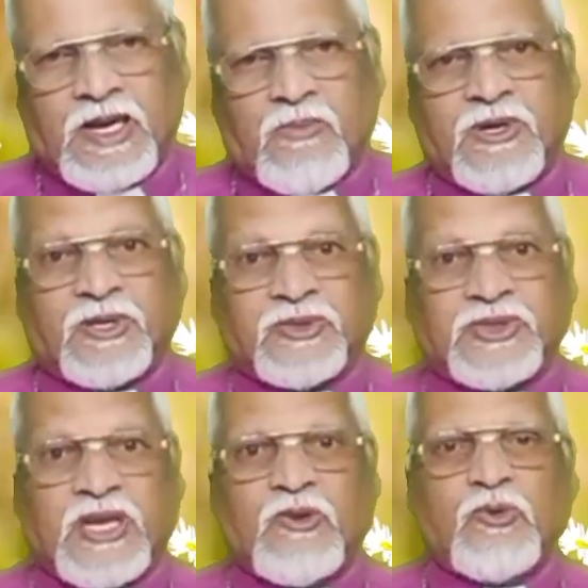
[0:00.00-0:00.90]
நமக்கு
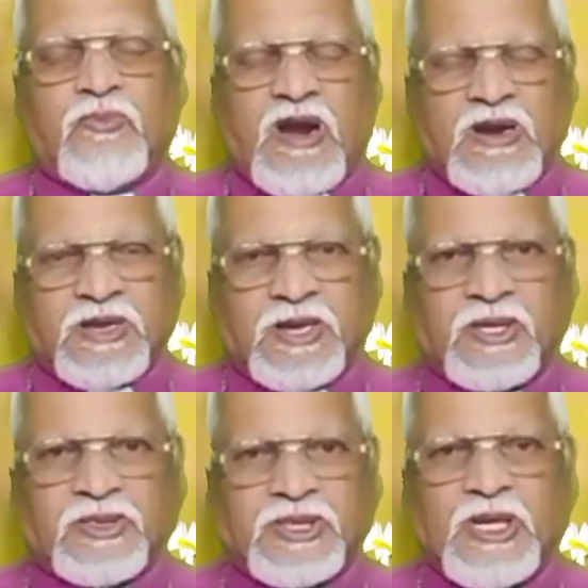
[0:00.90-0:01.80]
தெளிவு
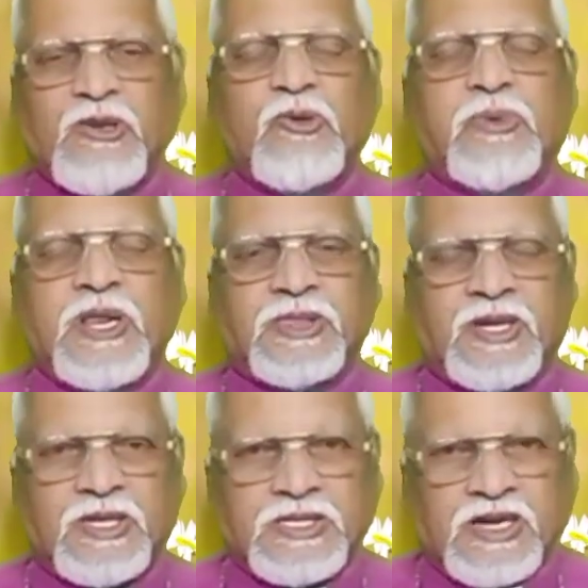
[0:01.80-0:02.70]
வாழ்க்கைக்கு
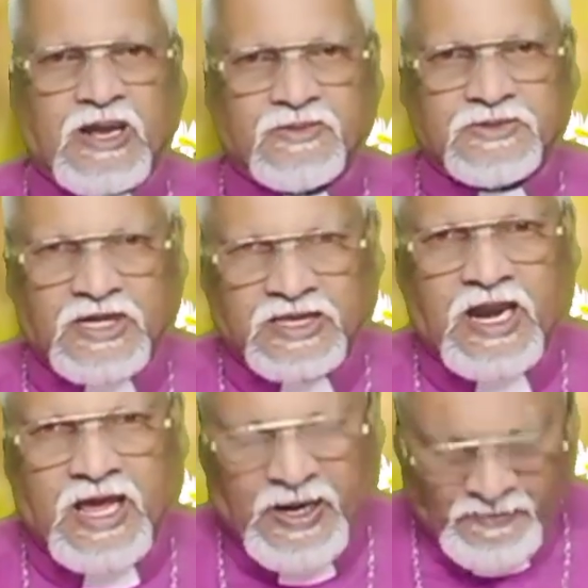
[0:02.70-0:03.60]
தெளிவுபடுத்தியிருக்கிறார் அதில்